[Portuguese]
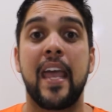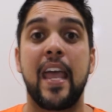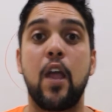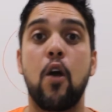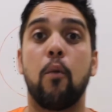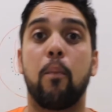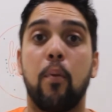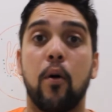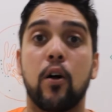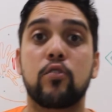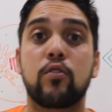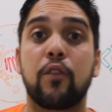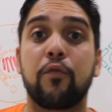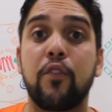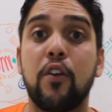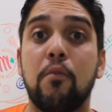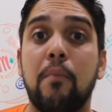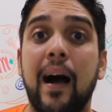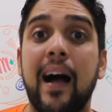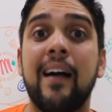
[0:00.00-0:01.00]
Eu posso
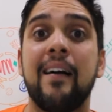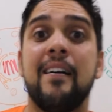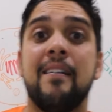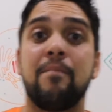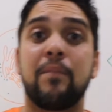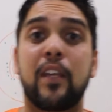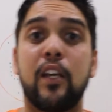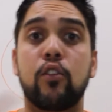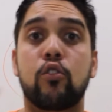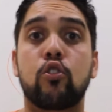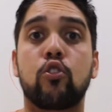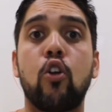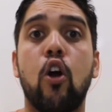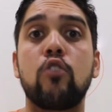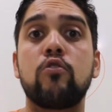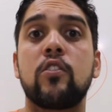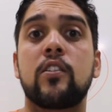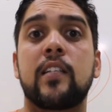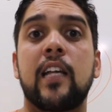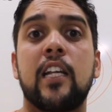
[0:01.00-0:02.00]
afirmar que
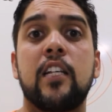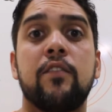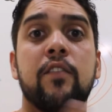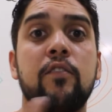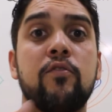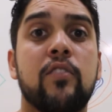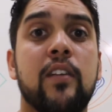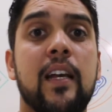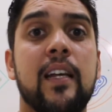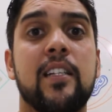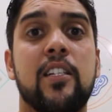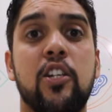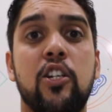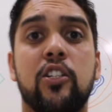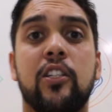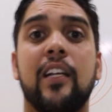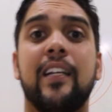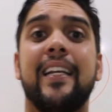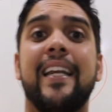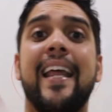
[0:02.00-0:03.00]
todos os seres vivos que
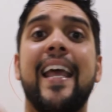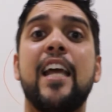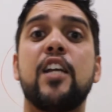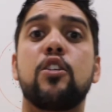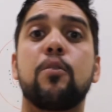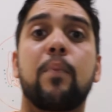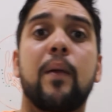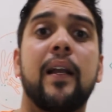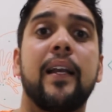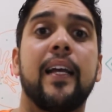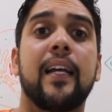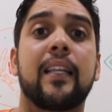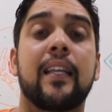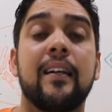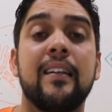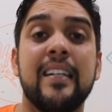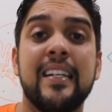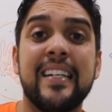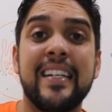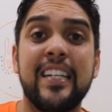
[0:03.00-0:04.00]
existem neste planeta